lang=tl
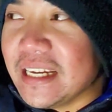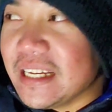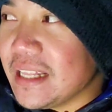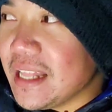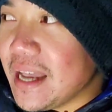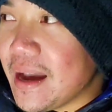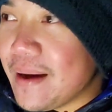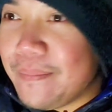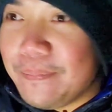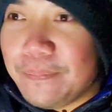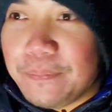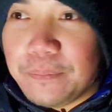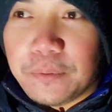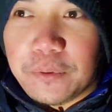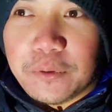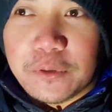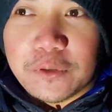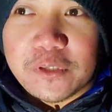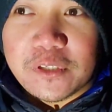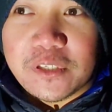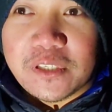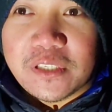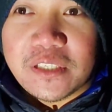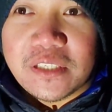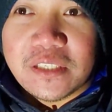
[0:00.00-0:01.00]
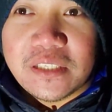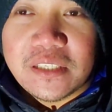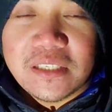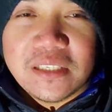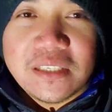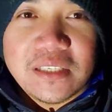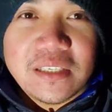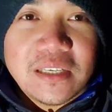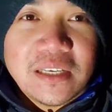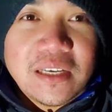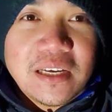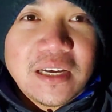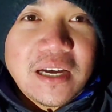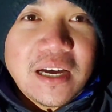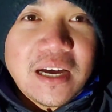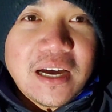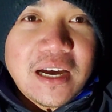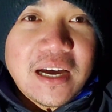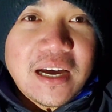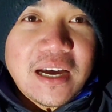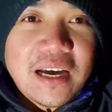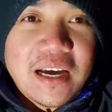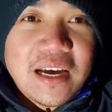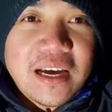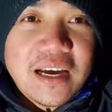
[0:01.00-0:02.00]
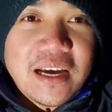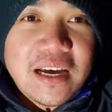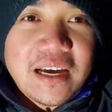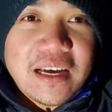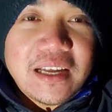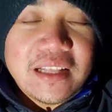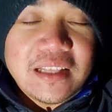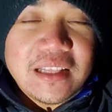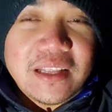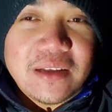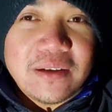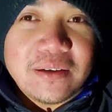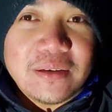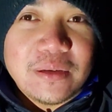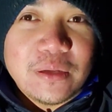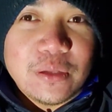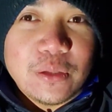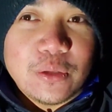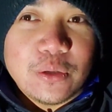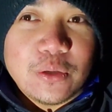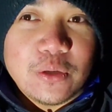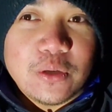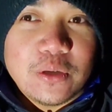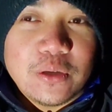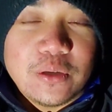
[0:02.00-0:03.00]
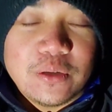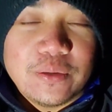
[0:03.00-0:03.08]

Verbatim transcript: tapos ah uh, tawag nito